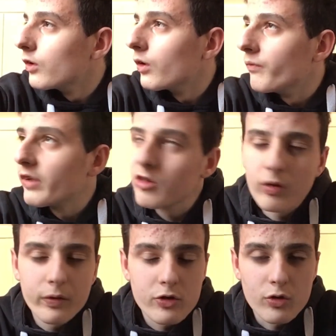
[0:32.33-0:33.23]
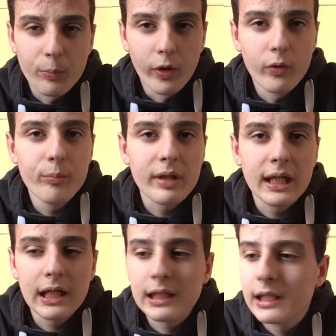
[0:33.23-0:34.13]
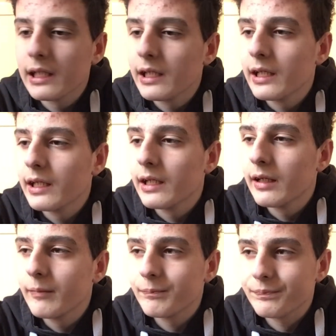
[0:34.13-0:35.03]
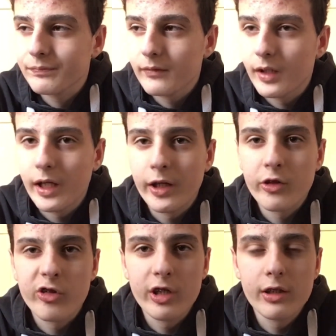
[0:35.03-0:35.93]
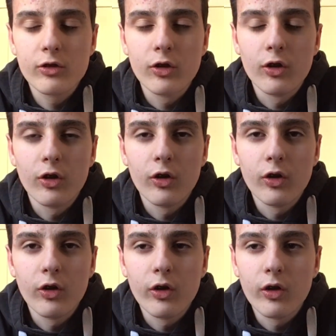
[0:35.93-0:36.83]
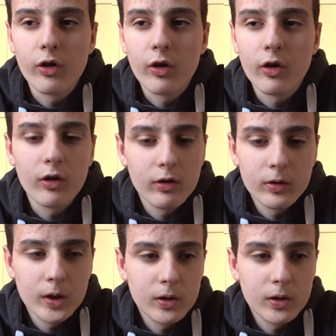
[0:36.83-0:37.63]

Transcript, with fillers: Invece ho visto poi un Milan che è riuscito